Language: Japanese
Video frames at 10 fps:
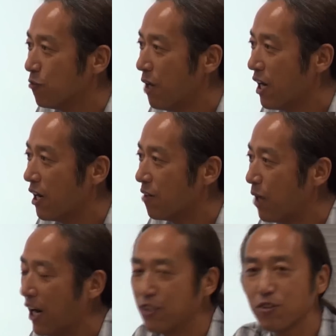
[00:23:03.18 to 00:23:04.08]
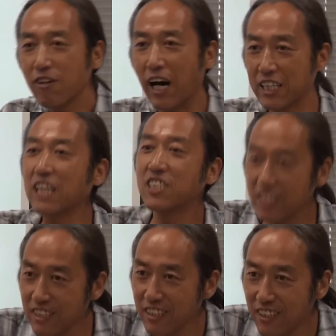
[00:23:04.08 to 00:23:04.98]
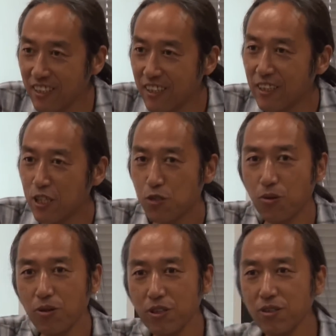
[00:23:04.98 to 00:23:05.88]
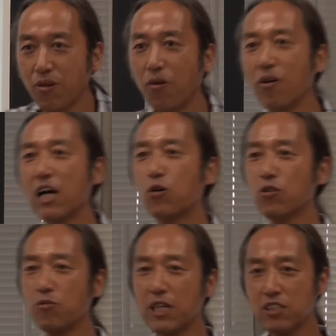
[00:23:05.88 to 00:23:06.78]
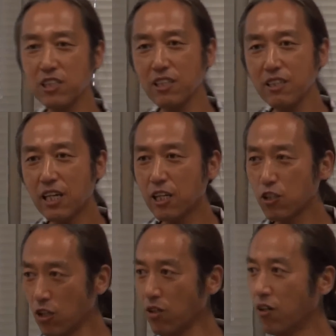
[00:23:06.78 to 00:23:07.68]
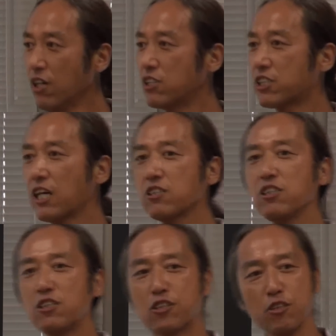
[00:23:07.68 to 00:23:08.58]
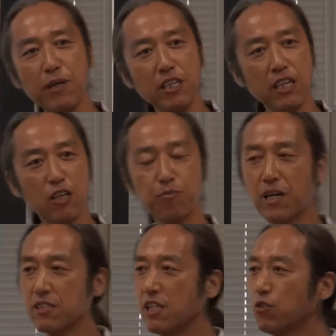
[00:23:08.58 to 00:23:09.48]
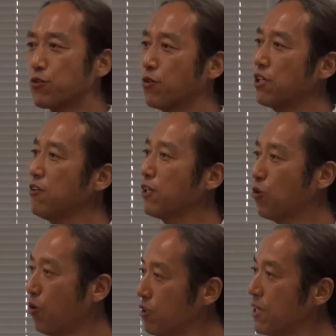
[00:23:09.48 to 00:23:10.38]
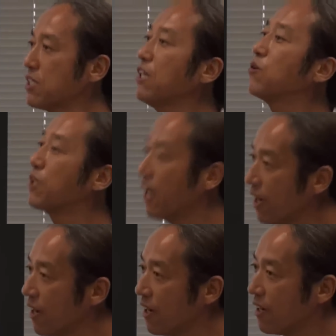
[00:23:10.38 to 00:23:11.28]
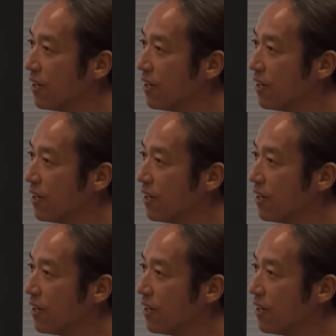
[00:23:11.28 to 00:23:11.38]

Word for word: まあ場合によっては裸足そういう方が好ましいんだけどしかし全て100%それでは通りませんよね